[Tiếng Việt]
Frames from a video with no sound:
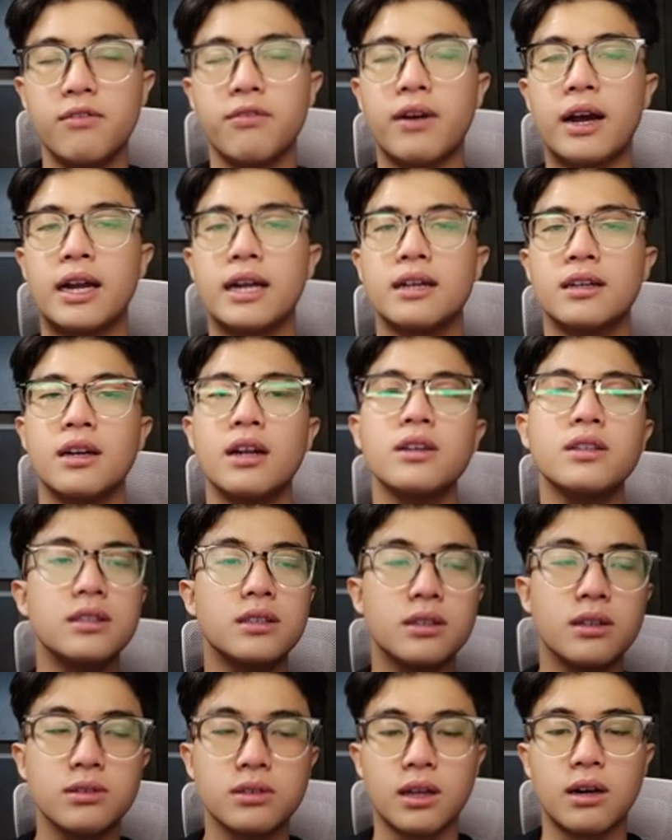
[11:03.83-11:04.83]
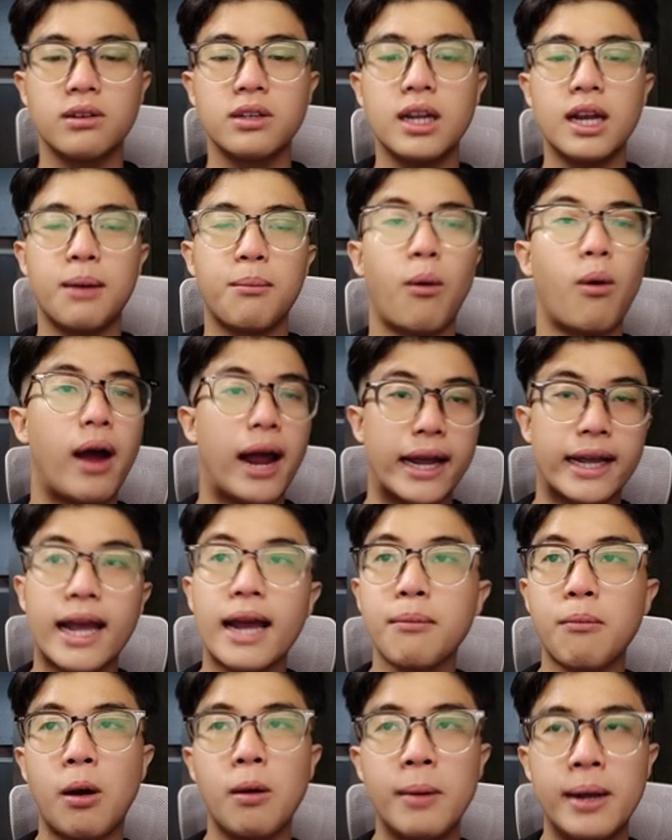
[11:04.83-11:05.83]
và nó tương tự như là một hải
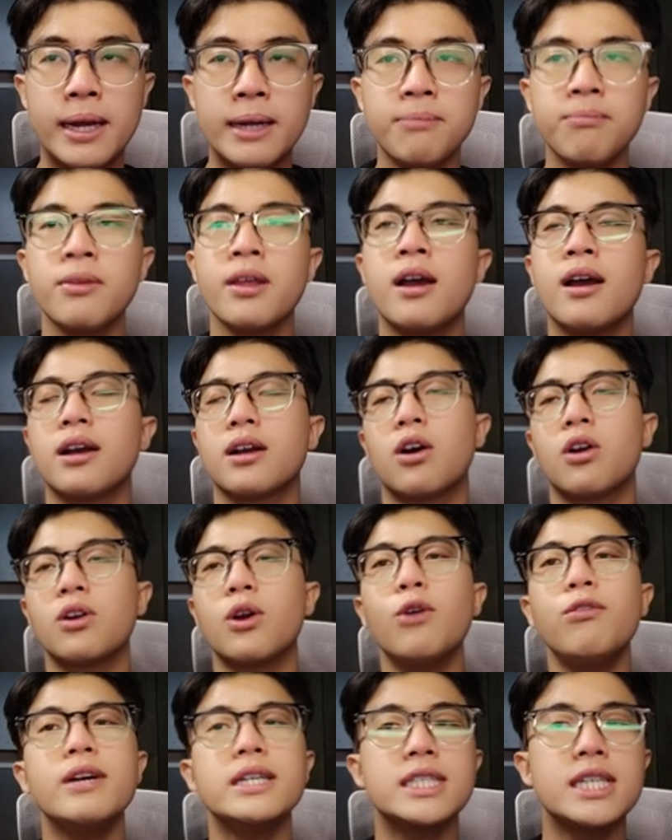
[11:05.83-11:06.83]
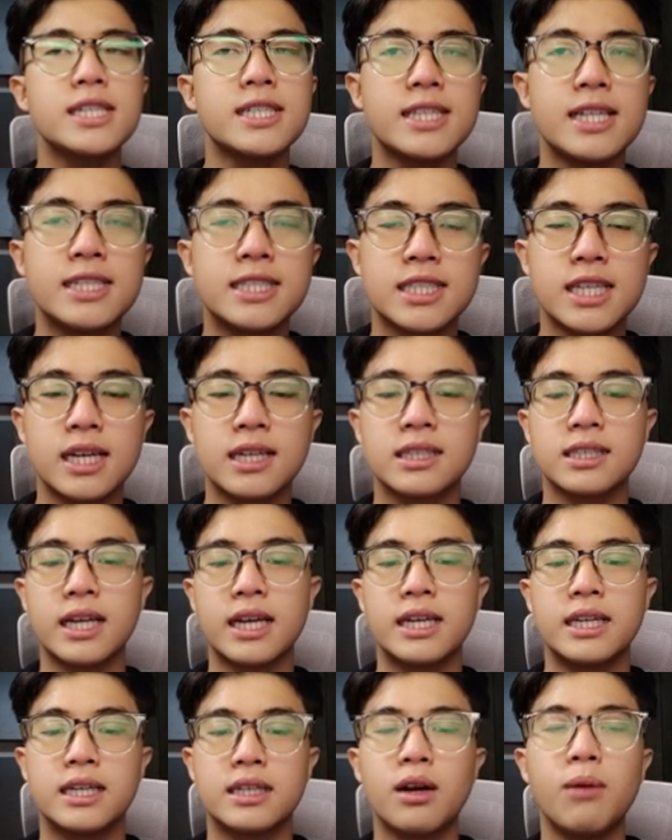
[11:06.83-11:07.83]
cát mở biển còn đối với Justinson
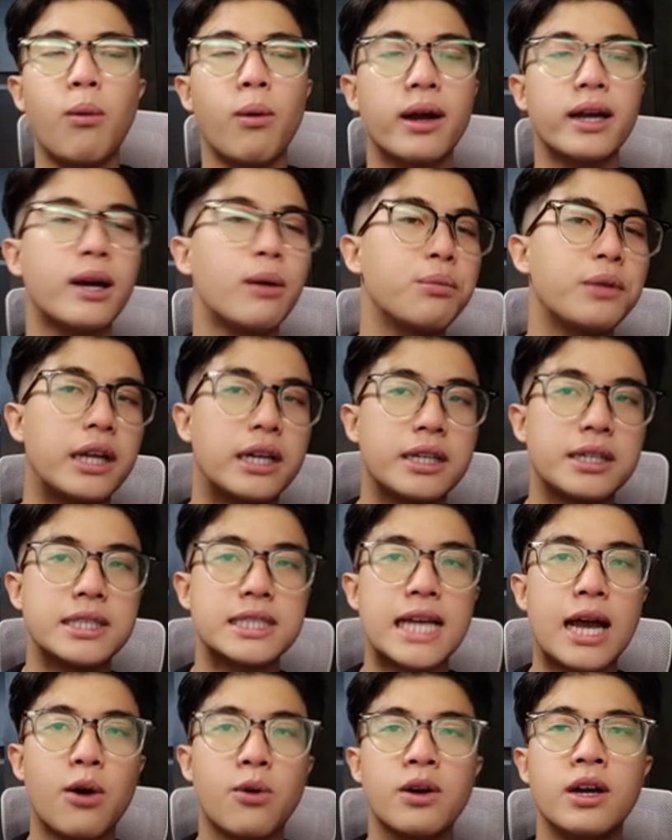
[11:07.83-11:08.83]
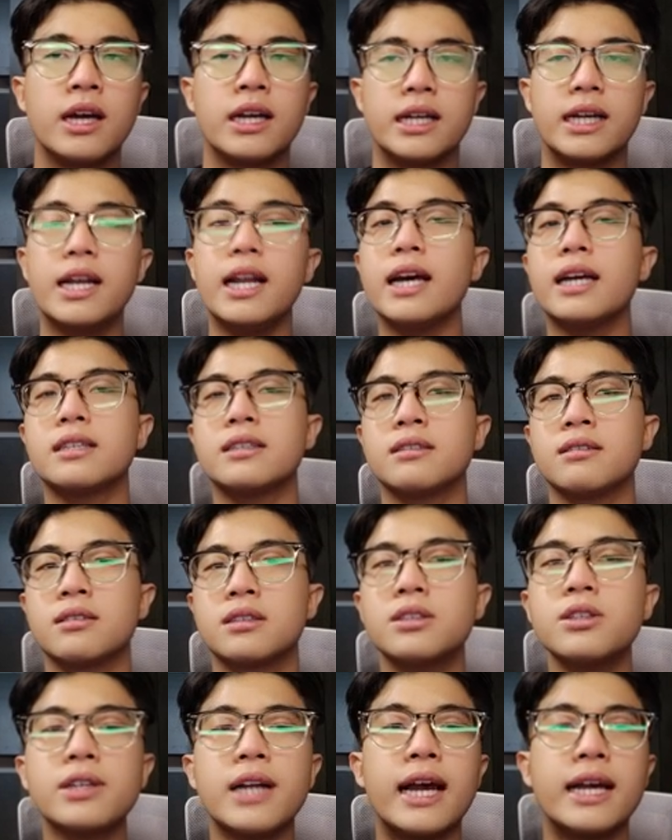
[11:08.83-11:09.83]
thì có một cái góc nhìn như sau nghĩa là
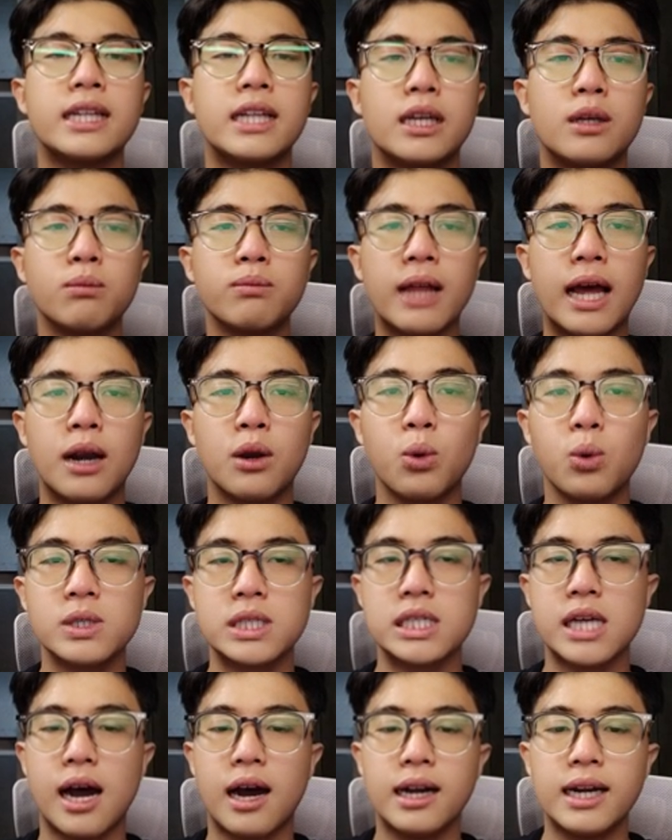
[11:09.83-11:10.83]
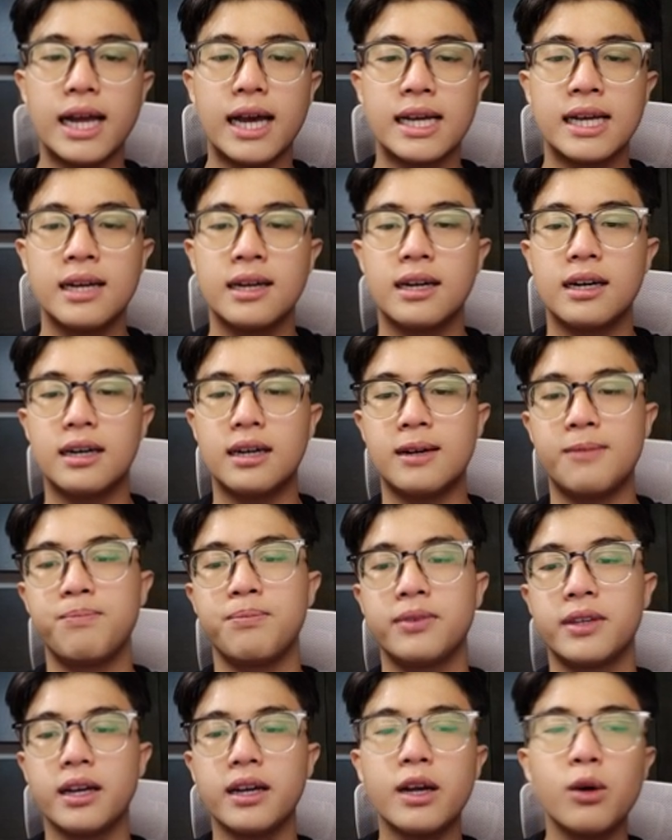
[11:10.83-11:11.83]
trước đây thì chúng ta luôn sợ là
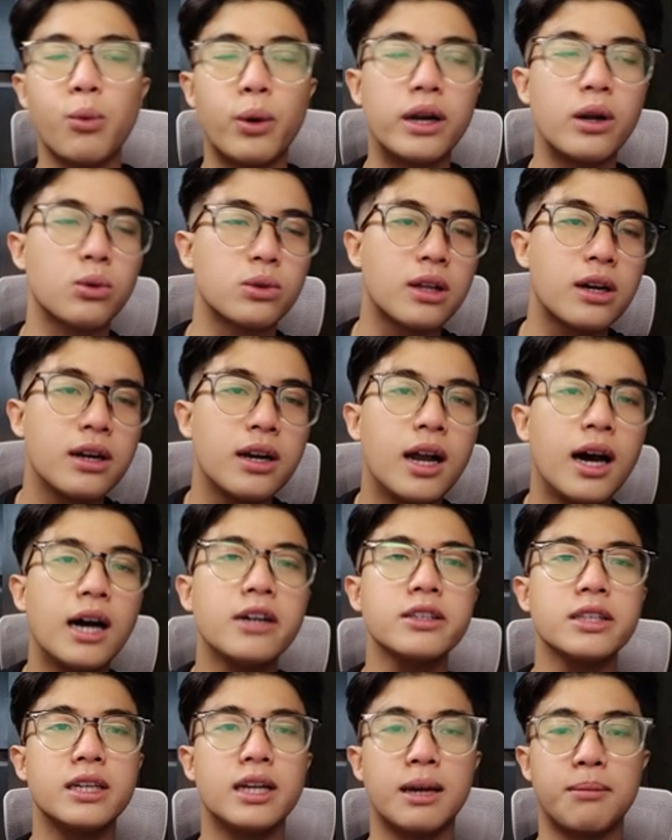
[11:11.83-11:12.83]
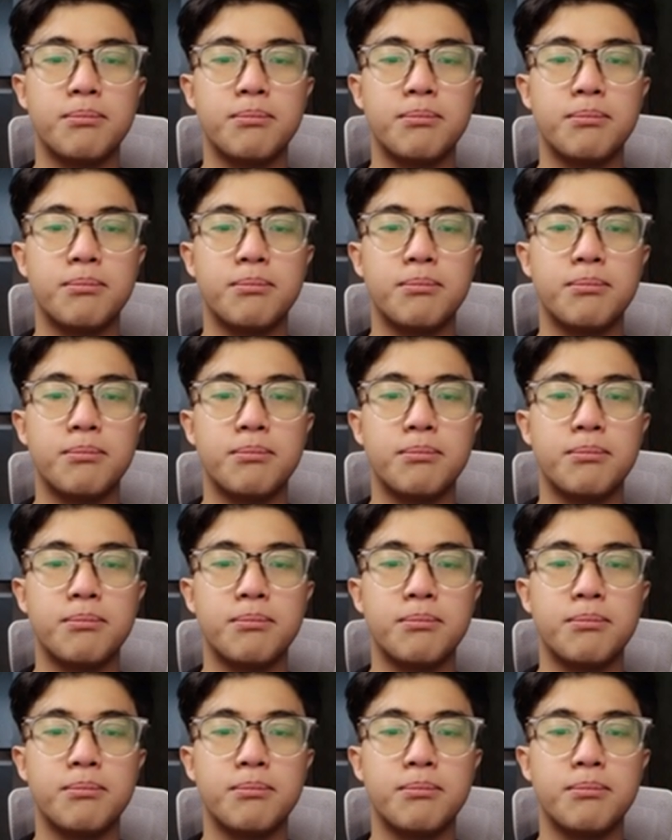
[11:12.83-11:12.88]
um, những cái quỹ đầu tư lớn như là